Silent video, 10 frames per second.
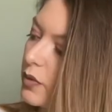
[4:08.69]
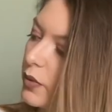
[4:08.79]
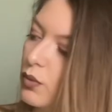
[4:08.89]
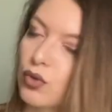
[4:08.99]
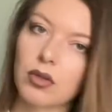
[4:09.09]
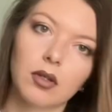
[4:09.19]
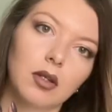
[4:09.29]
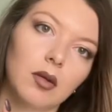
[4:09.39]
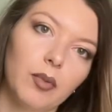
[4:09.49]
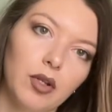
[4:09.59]
потому что да и
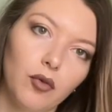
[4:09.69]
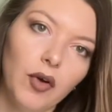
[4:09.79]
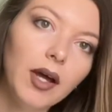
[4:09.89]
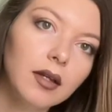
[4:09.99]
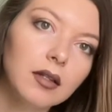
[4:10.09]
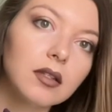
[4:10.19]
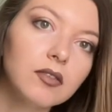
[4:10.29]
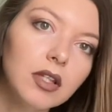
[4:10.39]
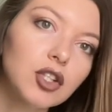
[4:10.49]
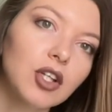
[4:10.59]
не продувает, и
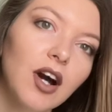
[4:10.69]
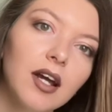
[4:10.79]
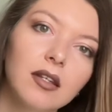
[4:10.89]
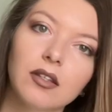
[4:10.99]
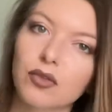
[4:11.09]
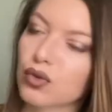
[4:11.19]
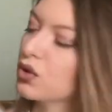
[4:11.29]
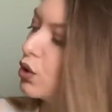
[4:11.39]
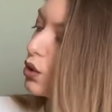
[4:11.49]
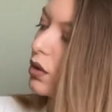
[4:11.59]
цвет шикарный, и тут
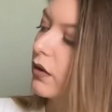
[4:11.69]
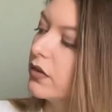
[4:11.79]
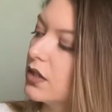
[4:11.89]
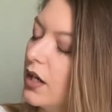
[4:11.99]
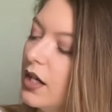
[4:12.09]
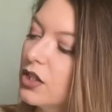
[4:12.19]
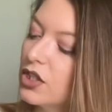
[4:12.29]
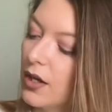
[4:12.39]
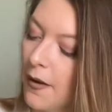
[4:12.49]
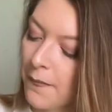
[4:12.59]
сразу так
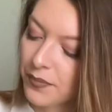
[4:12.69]
выделяешься.